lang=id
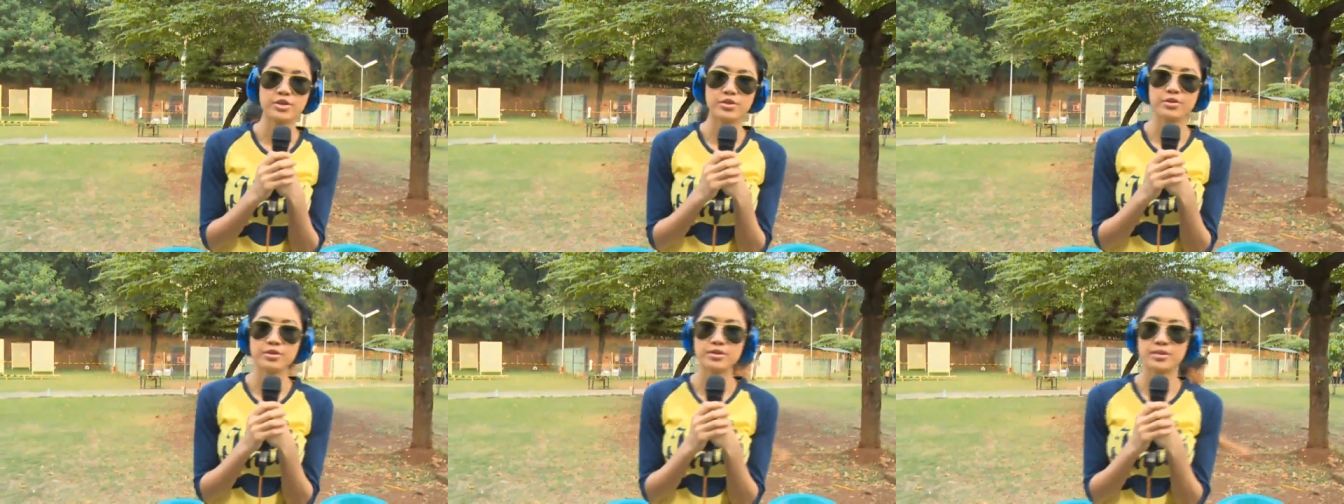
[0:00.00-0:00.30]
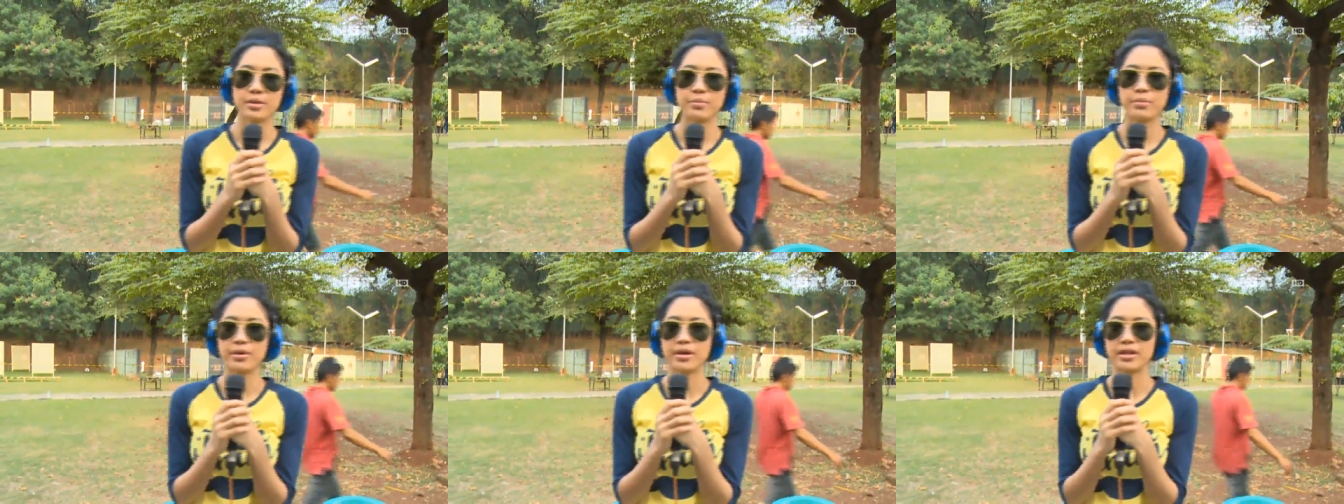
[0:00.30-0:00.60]
news.
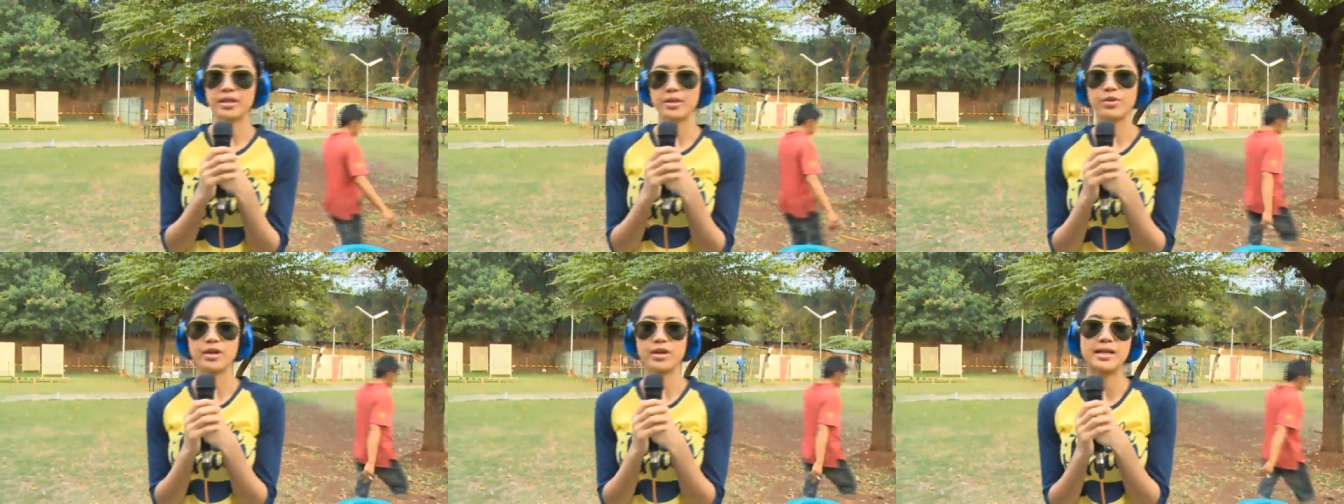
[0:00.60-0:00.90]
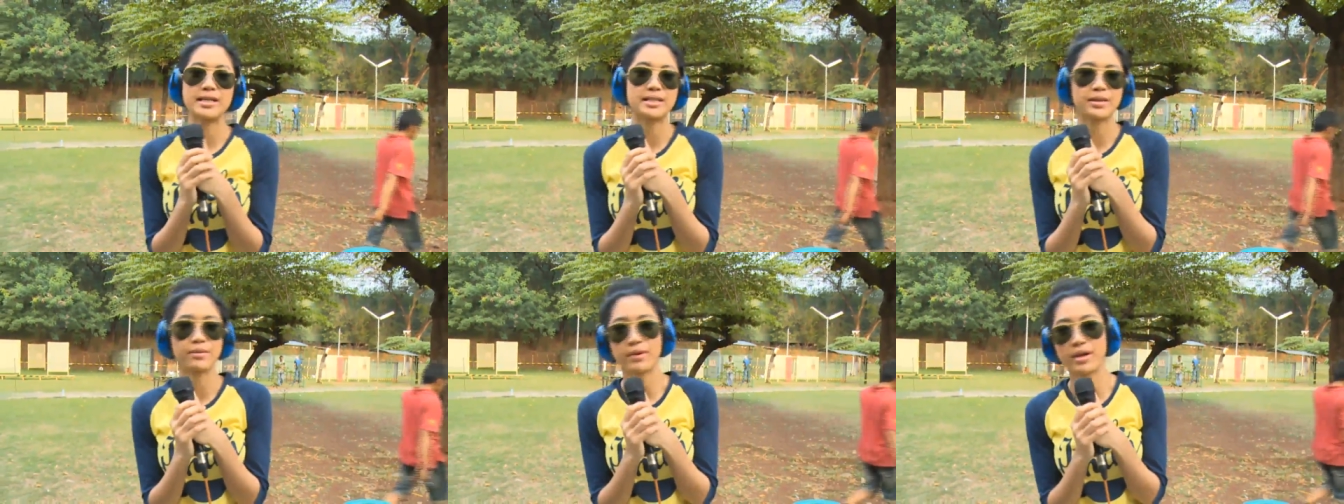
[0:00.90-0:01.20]
Sampai ketemu
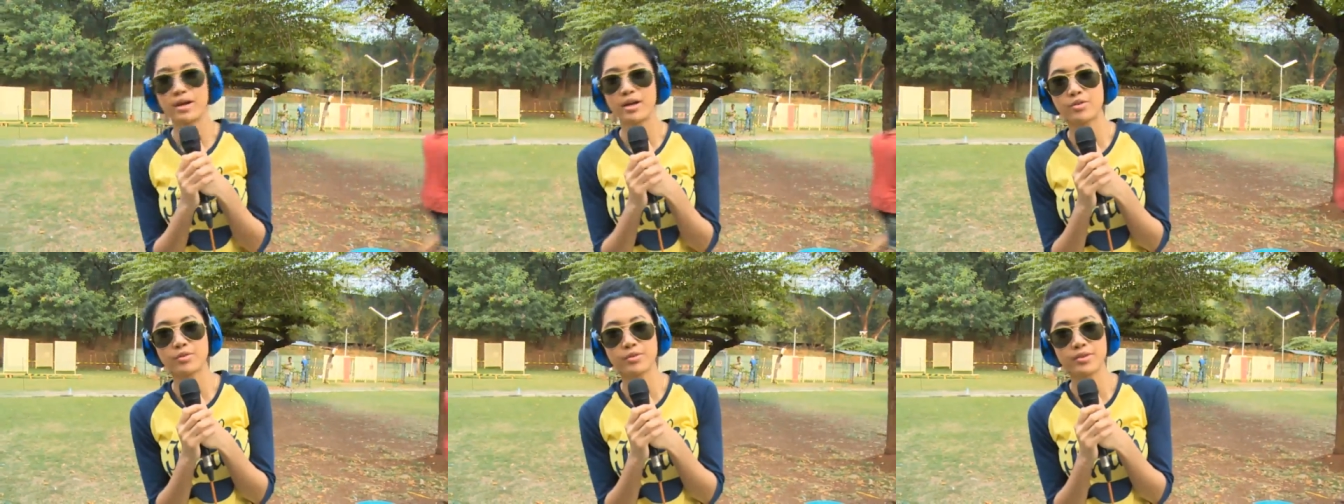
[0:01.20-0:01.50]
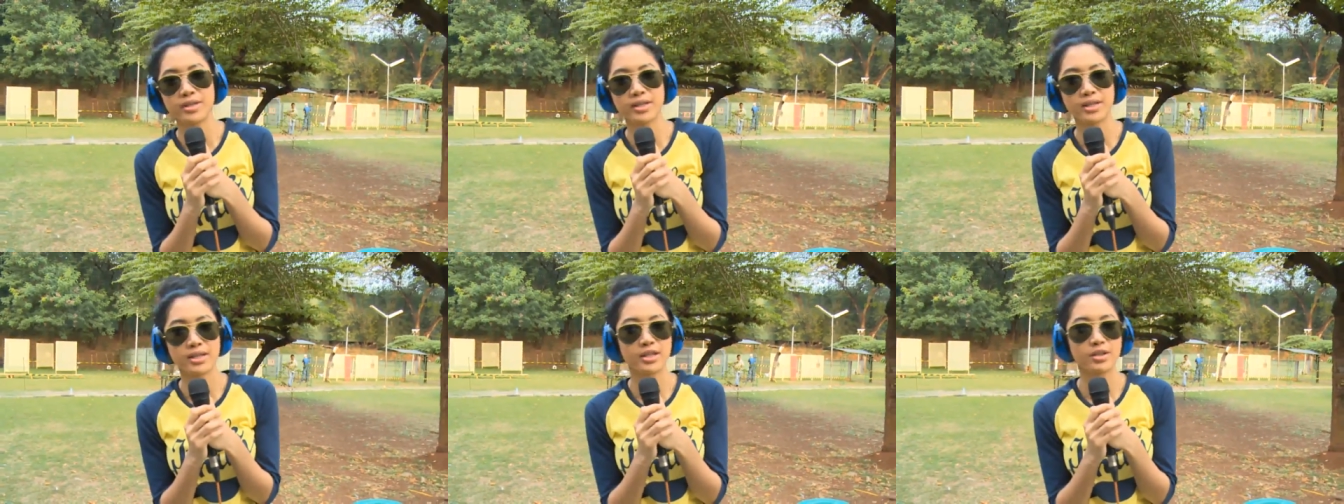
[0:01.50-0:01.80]
lagi sama aku
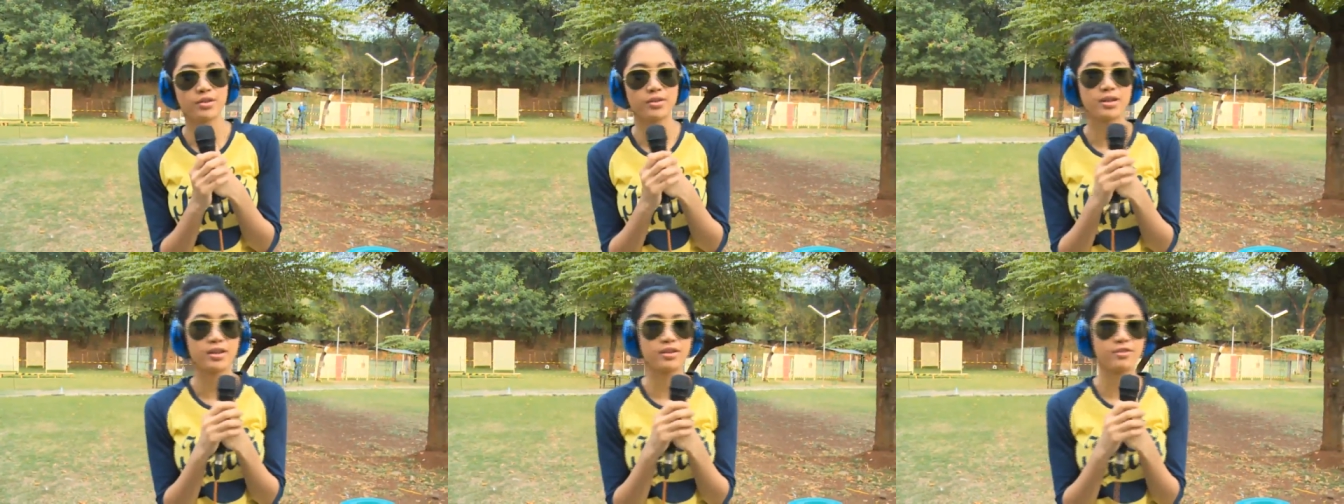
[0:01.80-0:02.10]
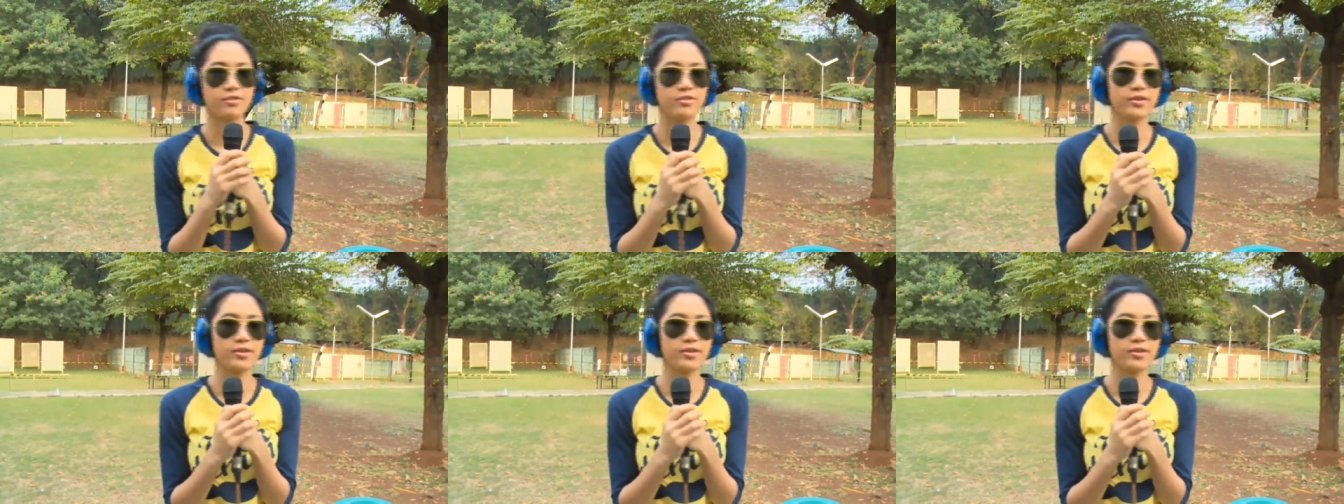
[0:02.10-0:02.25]
Widi Kidi dari